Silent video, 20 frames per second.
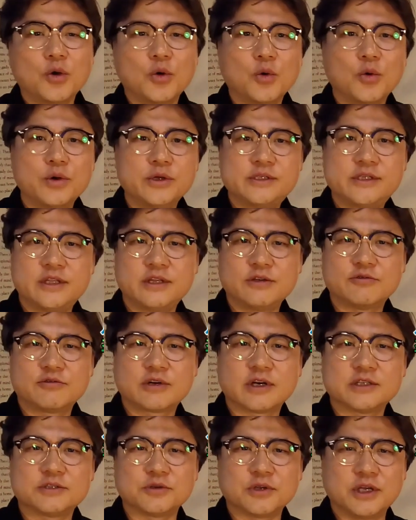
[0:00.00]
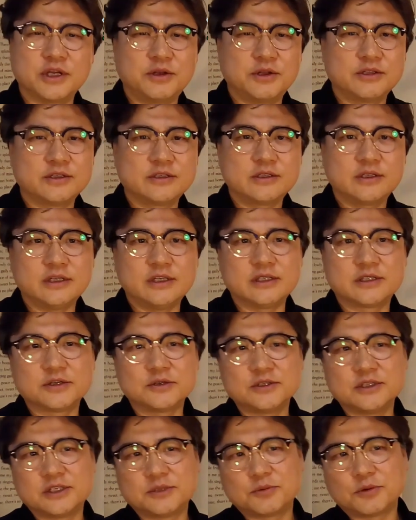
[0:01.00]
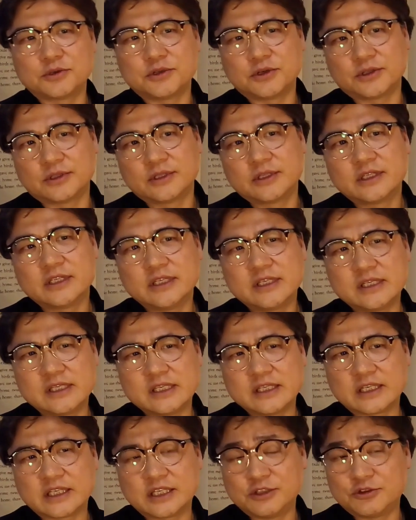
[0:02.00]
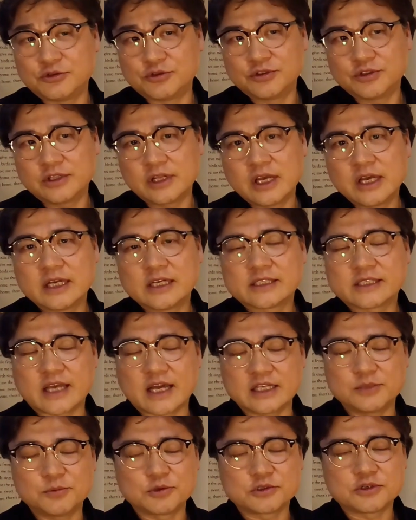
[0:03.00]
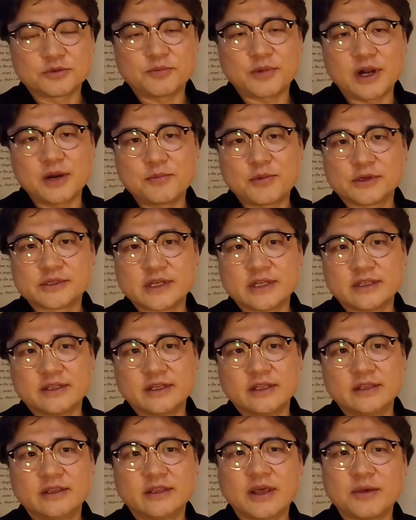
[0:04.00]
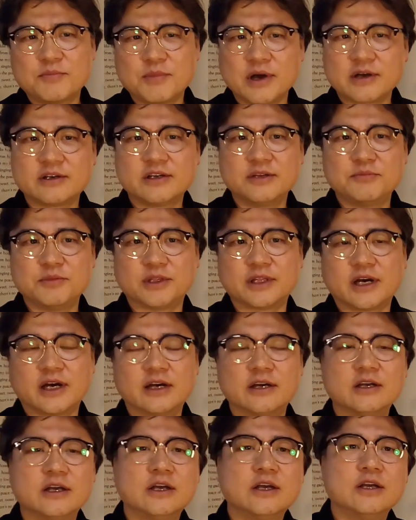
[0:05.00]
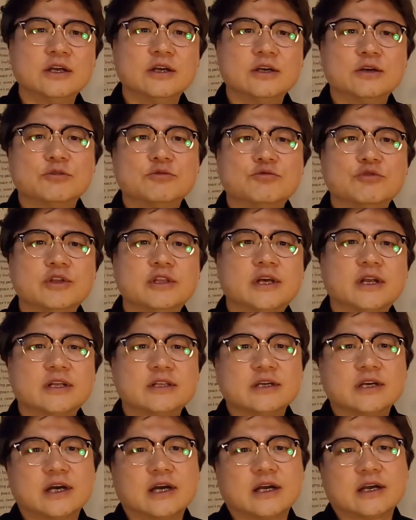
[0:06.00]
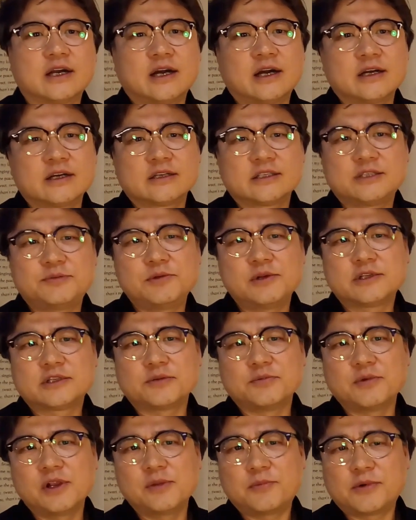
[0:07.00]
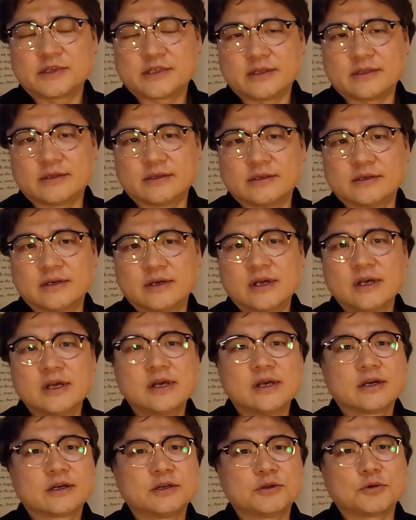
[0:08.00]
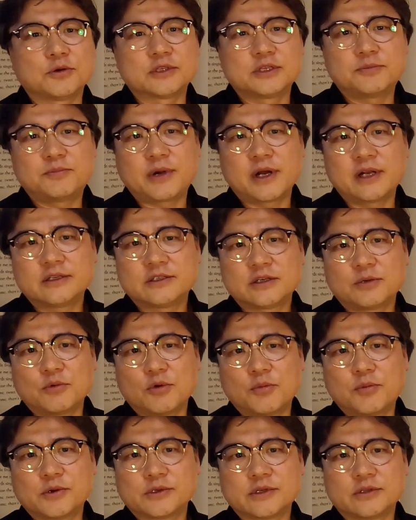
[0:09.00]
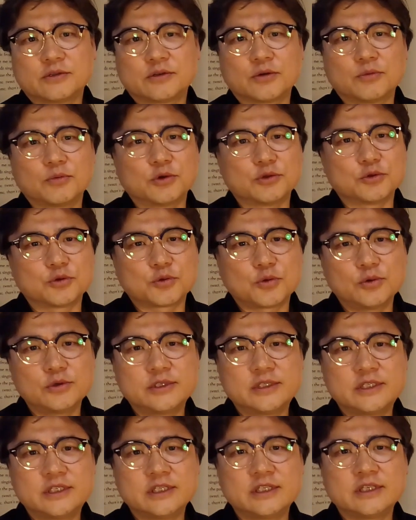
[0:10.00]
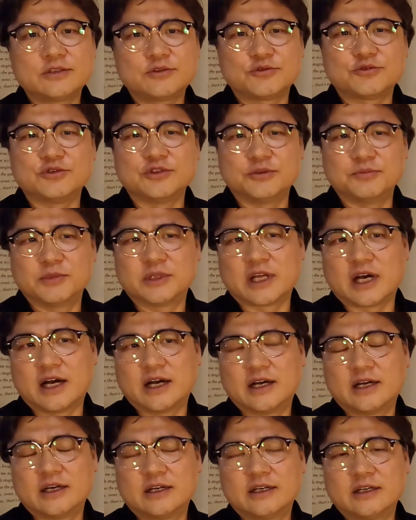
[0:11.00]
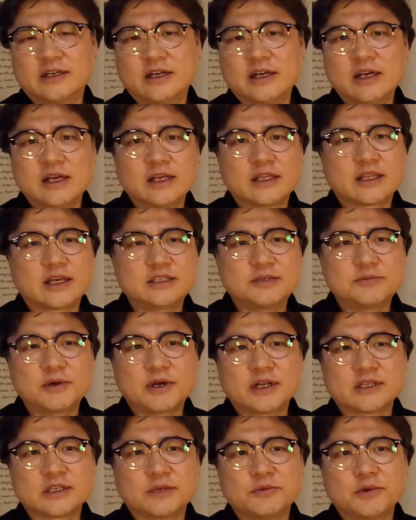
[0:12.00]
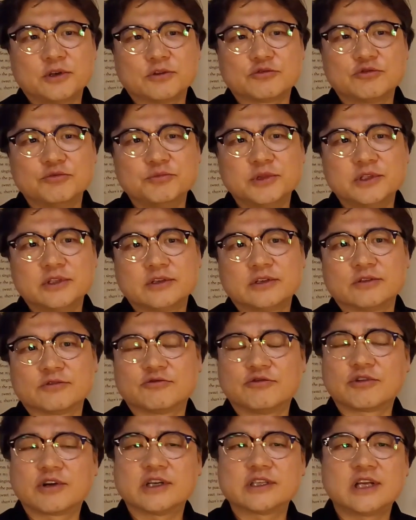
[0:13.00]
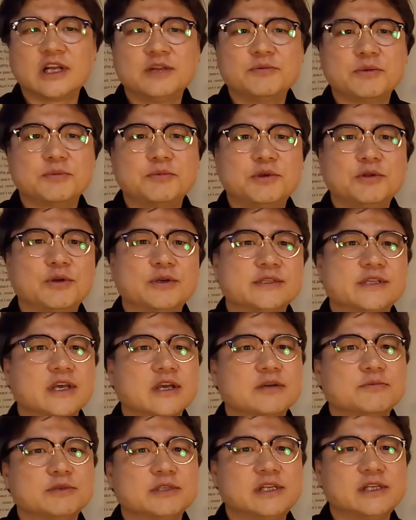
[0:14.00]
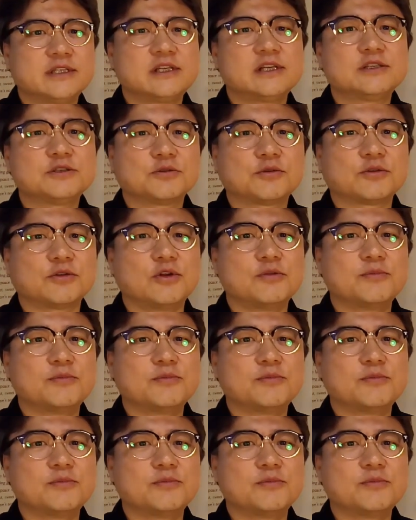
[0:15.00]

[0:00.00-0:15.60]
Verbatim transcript: OECD 국가 중 1위는 2015년 기준 45.8%인 덴마크입니다. 우리나라는 각각 11.1% 그리고 18.5%로 모두 꼴찌 수준입니다. 다시 말하자면 국민들은 국가 살림에 필요한 세금을 실질적으로